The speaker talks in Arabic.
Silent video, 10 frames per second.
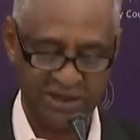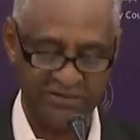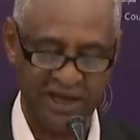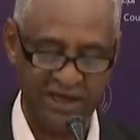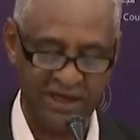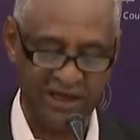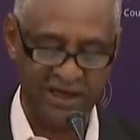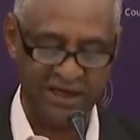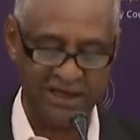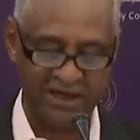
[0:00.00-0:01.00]
كذلك
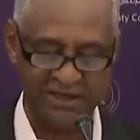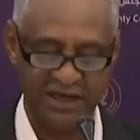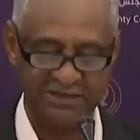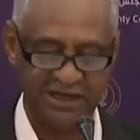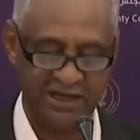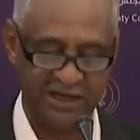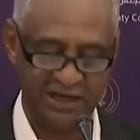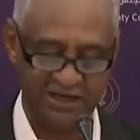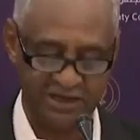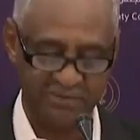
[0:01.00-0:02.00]
أجاز
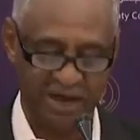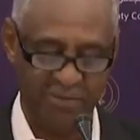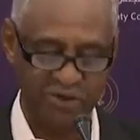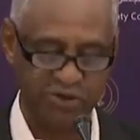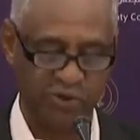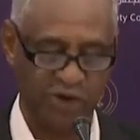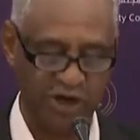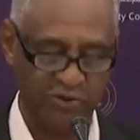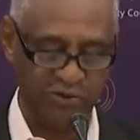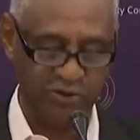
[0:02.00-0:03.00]
الاجتماع مشروع
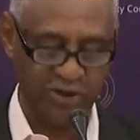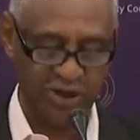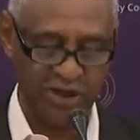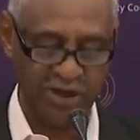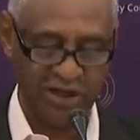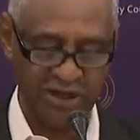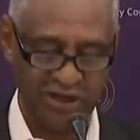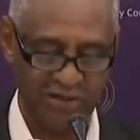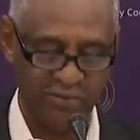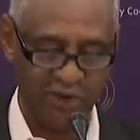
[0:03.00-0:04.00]
قانون
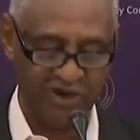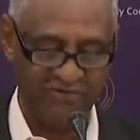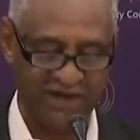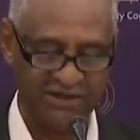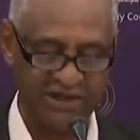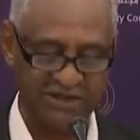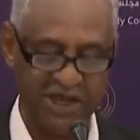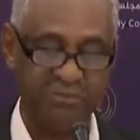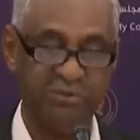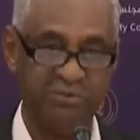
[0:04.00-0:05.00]
مكافحة
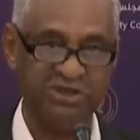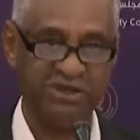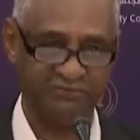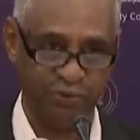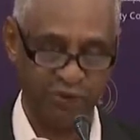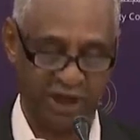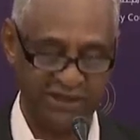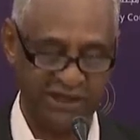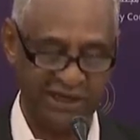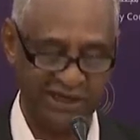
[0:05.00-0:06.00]
الإتجار بالبشر فهو
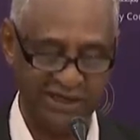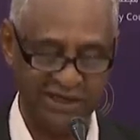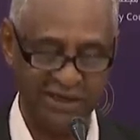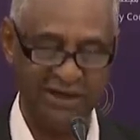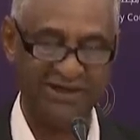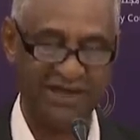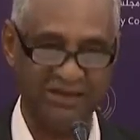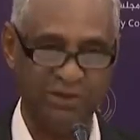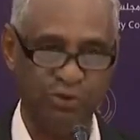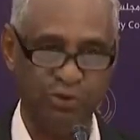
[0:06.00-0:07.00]
تعديل
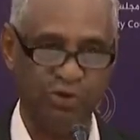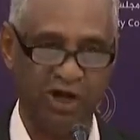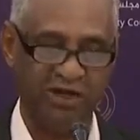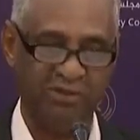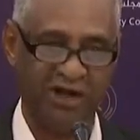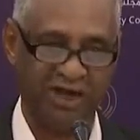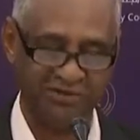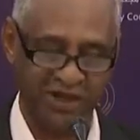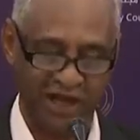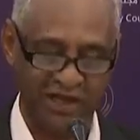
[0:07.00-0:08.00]
التعديل كله كان عبارة
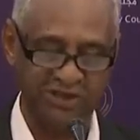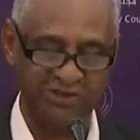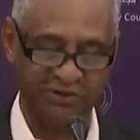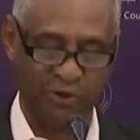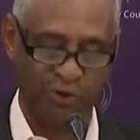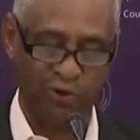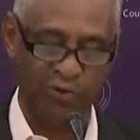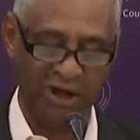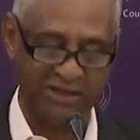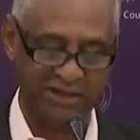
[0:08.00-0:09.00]
عن تغليظ في
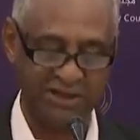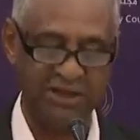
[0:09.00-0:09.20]
العقوبات